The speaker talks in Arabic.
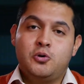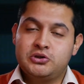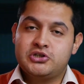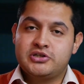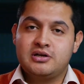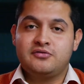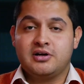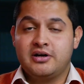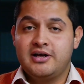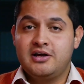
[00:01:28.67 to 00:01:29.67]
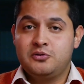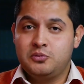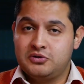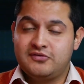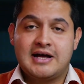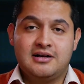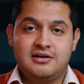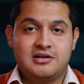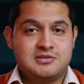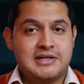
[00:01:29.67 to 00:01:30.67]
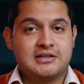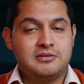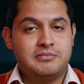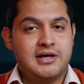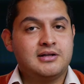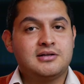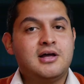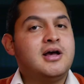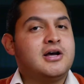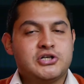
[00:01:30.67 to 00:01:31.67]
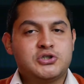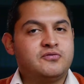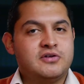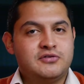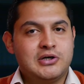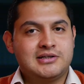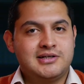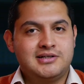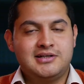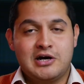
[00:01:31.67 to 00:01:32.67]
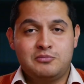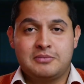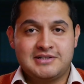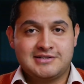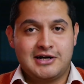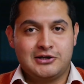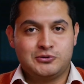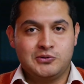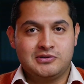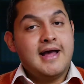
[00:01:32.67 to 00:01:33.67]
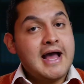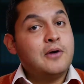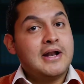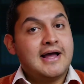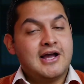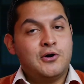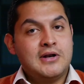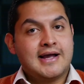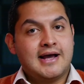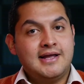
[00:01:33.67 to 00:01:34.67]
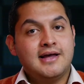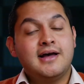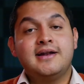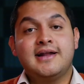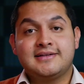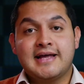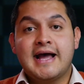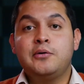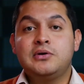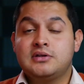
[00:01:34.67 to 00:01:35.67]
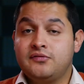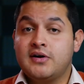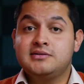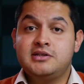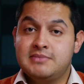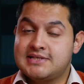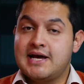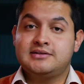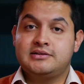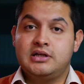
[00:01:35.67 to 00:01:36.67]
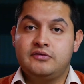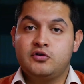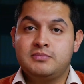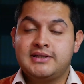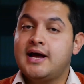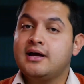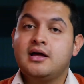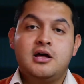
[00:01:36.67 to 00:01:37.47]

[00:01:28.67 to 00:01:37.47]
وتشترك في القناه وتفعل الجرس بتاع التنبيهات عشان تشوف الفيديوهات الجديده اول ما بتنزل على طول اول حاجه هقول لك عليها انك تحاول تفضي مساحه التليفون بتاعك